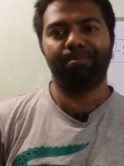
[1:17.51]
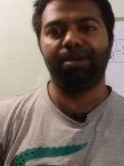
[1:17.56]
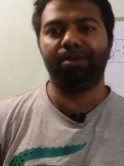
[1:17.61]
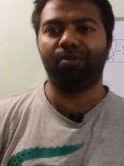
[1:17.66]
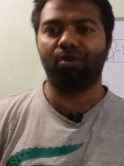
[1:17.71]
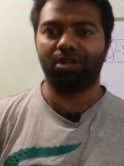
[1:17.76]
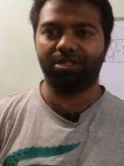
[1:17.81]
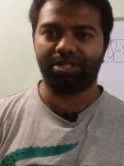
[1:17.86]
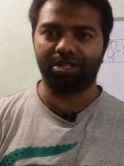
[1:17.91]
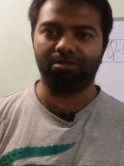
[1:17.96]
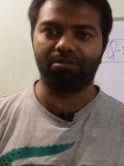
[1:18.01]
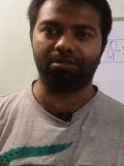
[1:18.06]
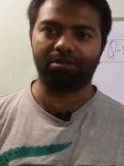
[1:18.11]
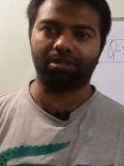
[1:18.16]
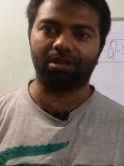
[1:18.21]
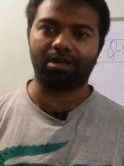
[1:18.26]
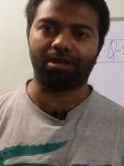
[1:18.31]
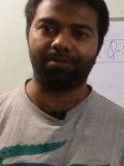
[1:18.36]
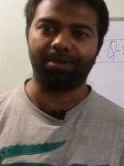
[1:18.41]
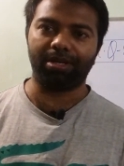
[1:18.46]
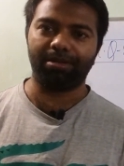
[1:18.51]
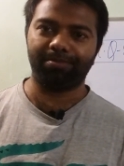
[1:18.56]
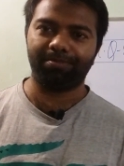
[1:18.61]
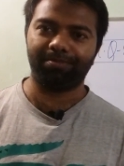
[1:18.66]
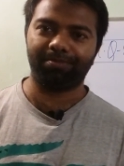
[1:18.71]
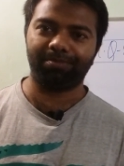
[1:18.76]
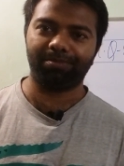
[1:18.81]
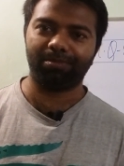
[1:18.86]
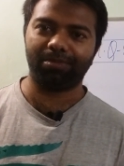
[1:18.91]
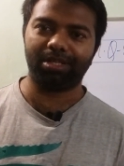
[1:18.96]
মেমোরাইজিং করতে হবে
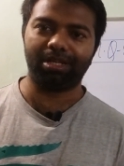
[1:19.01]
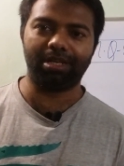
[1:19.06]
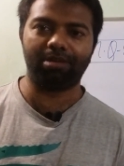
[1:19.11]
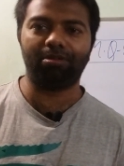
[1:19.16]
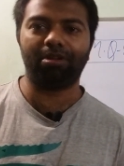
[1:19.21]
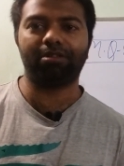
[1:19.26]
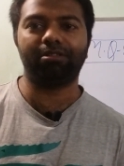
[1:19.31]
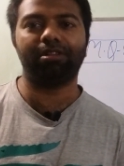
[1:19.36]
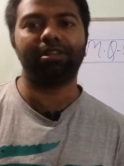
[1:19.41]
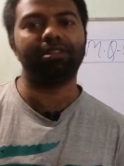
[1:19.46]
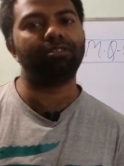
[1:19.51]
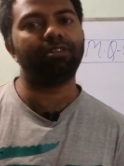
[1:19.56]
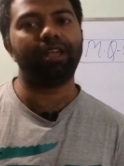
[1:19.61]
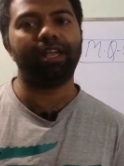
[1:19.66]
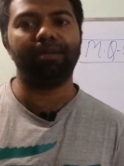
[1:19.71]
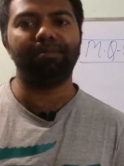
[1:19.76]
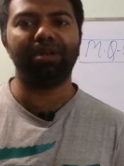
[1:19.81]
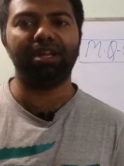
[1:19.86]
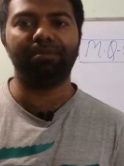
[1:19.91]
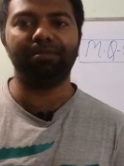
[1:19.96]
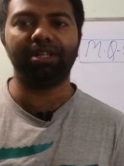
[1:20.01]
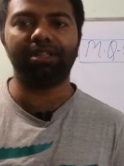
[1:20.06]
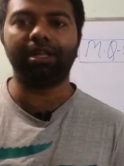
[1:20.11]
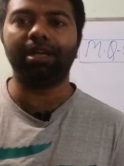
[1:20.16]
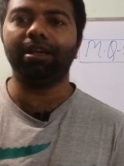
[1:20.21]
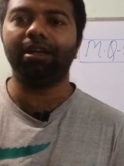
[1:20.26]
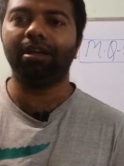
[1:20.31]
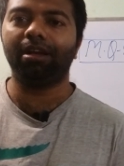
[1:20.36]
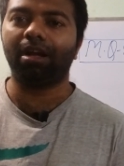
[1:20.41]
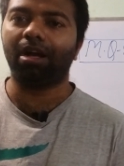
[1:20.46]
এগুলো কিন্তু এমনি
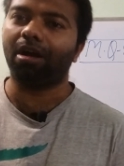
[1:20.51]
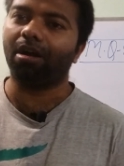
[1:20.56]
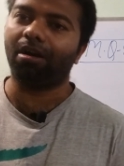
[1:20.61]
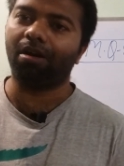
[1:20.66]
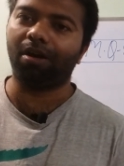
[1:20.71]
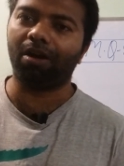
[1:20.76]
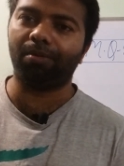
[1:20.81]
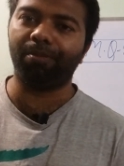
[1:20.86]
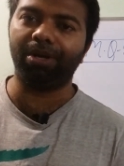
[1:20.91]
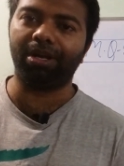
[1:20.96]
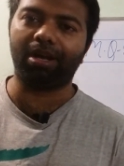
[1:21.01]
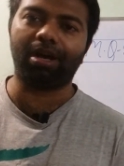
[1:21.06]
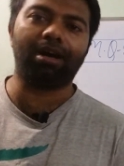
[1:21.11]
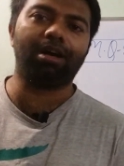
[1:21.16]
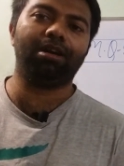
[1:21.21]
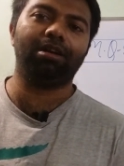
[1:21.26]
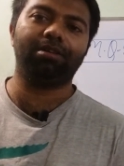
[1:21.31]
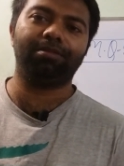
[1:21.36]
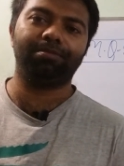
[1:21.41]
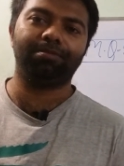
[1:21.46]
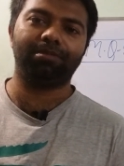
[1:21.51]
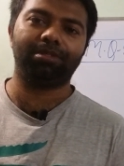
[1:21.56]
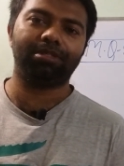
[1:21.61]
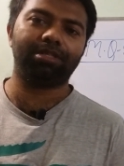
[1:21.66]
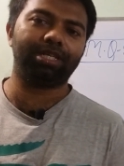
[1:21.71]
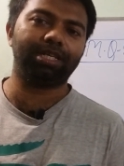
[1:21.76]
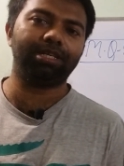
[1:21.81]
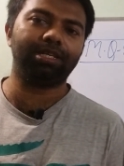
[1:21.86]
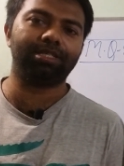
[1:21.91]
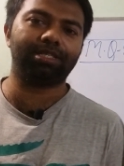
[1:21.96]
এমনিতে হবে না
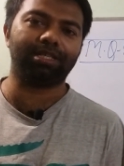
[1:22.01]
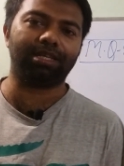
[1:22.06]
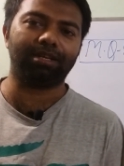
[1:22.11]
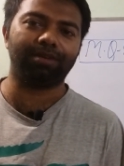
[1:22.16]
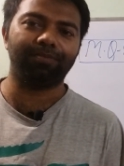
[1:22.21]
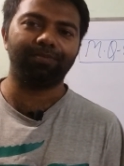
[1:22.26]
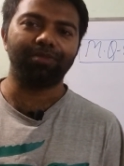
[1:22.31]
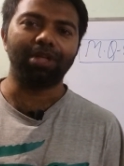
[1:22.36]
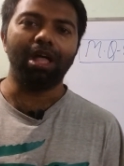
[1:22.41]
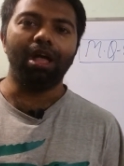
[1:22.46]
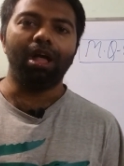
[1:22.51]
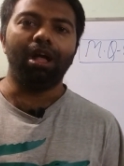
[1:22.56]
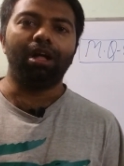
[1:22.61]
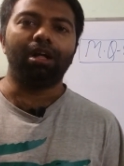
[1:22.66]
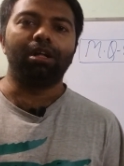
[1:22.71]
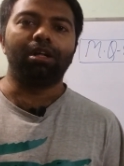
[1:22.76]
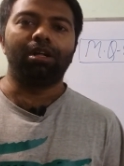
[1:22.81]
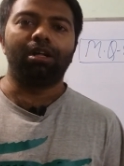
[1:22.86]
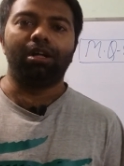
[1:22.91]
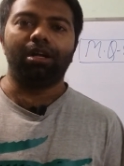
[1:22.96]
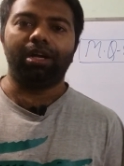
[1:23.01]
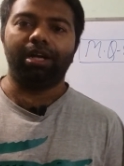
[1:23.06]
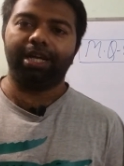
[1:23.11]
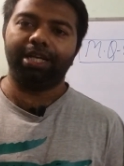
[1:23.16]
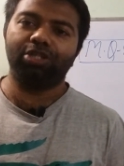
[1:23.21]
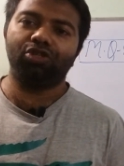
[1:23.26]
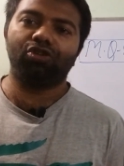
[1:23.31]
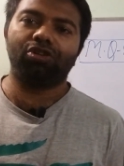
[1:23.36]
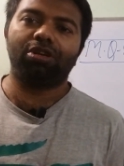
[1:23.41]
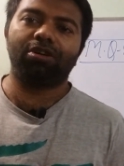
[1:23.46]
ঠিক আছে
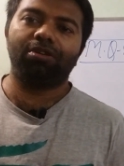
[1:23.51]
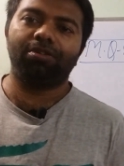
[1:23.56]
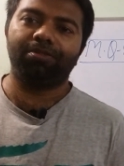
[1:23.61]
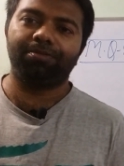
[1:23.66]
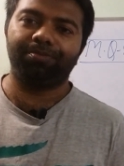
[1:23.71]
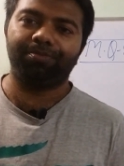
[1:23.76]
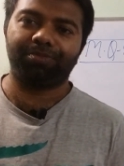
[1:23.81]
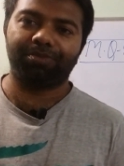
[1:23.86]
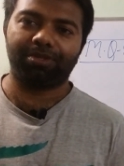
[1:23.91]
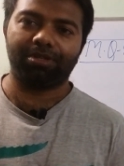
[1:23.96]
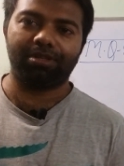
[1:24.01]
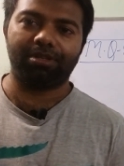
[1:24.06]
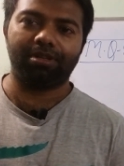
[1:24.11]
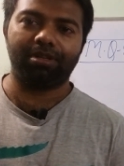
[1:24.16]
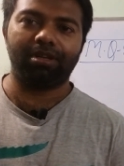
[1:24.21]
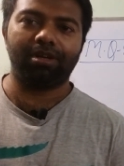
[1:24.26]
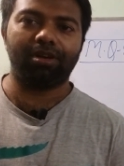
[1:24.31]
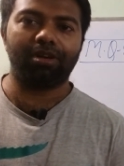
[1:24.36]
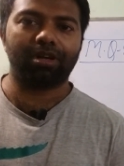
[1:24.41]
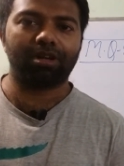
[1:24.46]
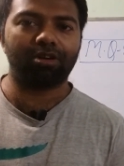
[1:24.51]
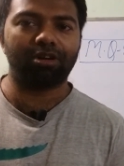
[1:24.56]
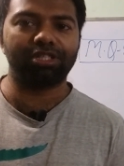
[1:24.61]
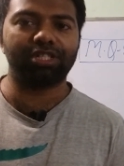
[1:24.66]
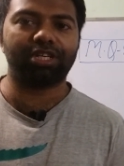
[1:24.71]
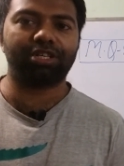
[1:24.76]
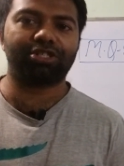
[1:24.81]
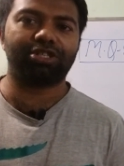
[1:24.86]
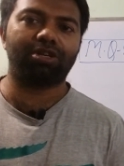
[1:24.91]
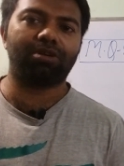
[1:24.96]
এই জন্য
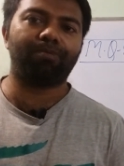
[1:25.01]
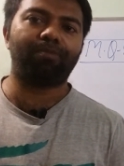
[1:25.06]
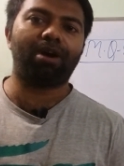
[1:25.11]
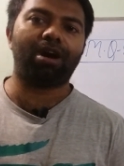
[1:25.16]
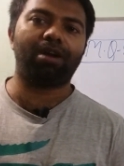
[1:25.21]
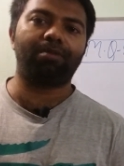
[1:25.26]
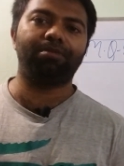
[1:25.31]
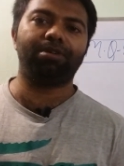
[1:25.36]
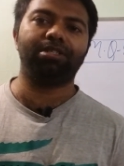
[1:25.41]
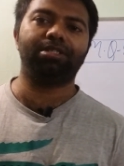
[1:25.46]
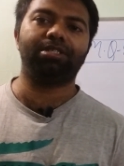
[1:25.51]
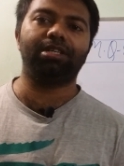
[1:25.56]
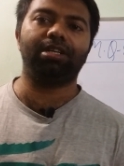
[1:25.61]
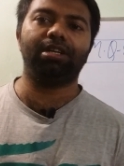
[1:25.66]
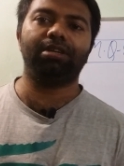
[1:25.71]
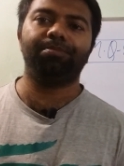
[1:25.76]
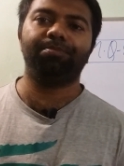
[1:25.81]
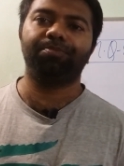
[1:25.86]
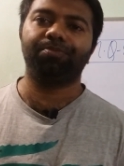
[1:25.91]
কনজাগেশন অফ ভার্বের যে